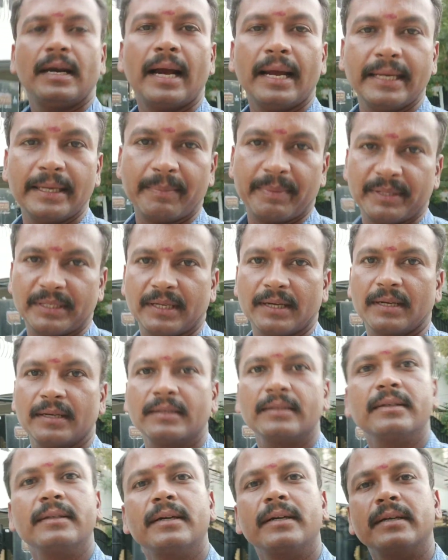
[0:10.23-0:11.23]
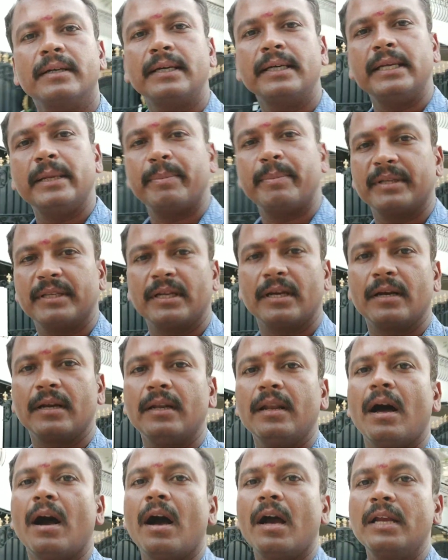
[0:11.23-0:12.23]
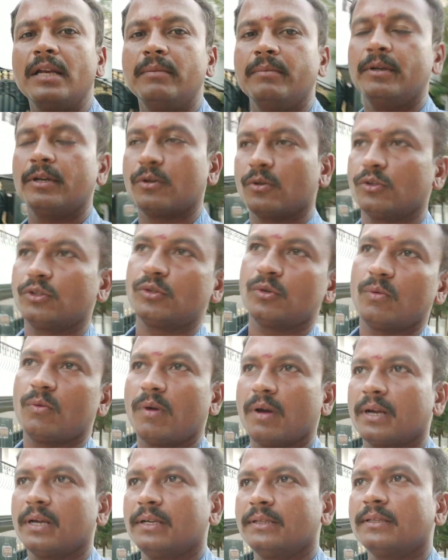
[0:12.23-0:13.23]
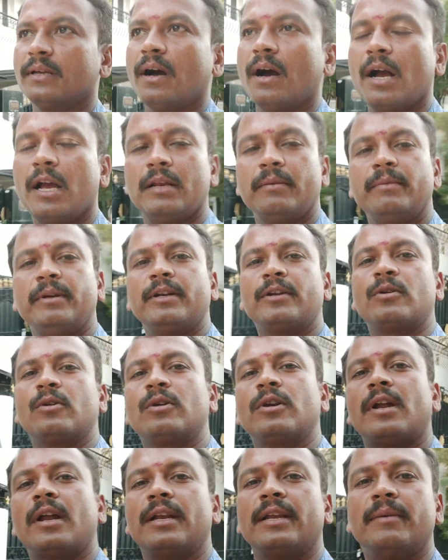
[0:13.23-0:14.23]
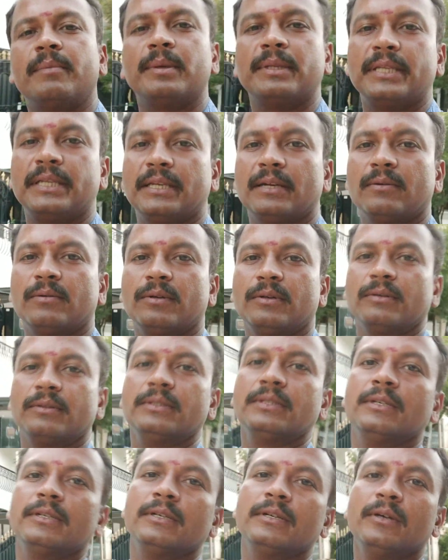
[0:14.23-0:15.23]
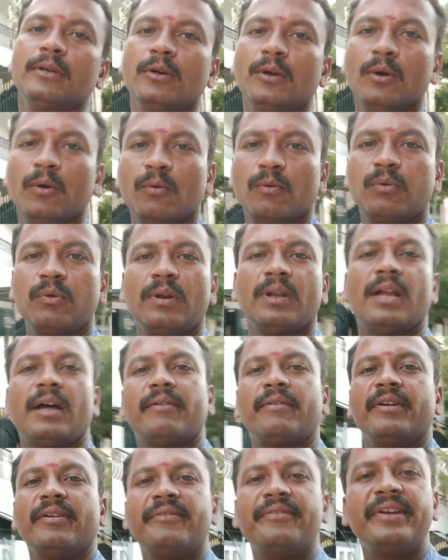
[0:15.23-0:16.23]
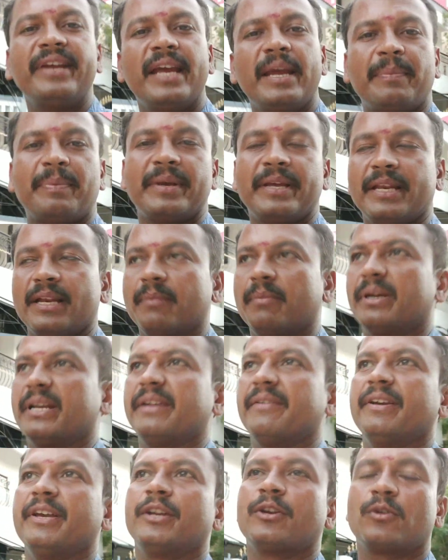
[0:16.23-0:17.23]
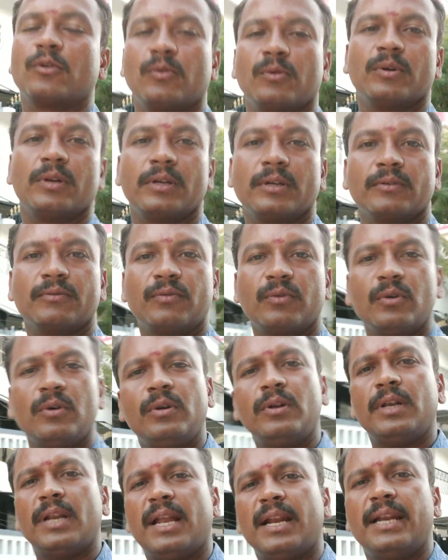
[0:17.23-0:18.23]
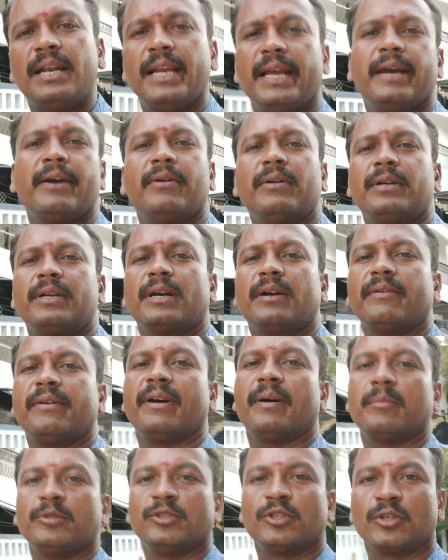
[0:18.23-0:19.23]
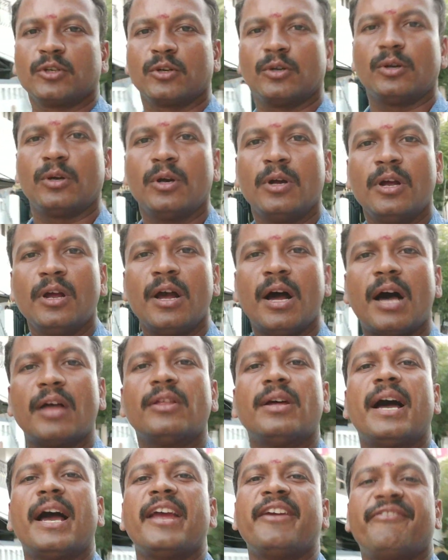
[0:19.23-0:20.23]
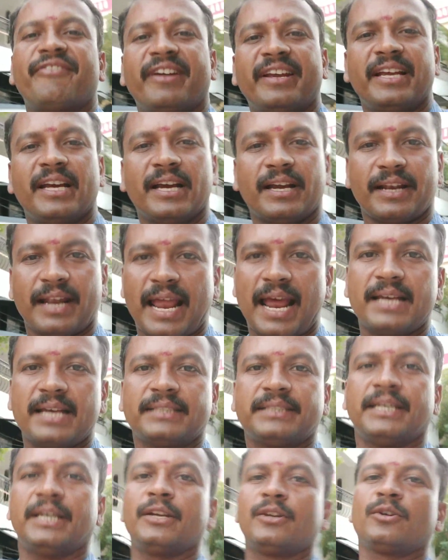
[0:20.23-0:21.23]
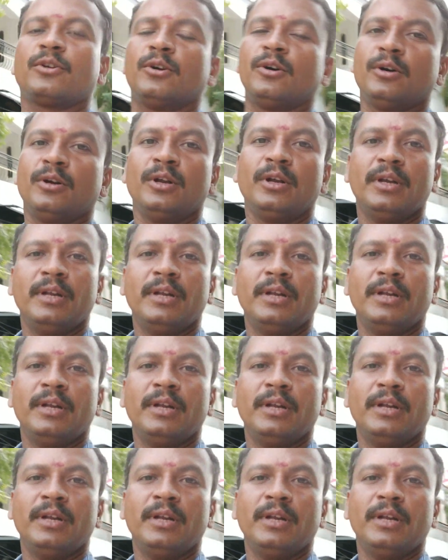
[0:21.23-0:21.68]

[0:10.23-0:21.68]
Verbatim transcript: ஐயப்பன் தாங்கல் ஐயப்பன் தாங்கல் ஆயில் மில் ரோடு சொல்லுவாங்க இந்த ஆயில் மில் ரோடுனாலே பார்த்தீங்கன்னா உங்களுக்கு வந்து ஃபுல்லாகவே விஐபி ஏரியா மாதிரியே இருக்கும் உங்களுக்கு ஃபுல்லாக லேஅவுட்டாகவே அமைஞ்சிருக்கும் அதுவும் ஹைஃபையாக கிளாஸாக இருக்கும்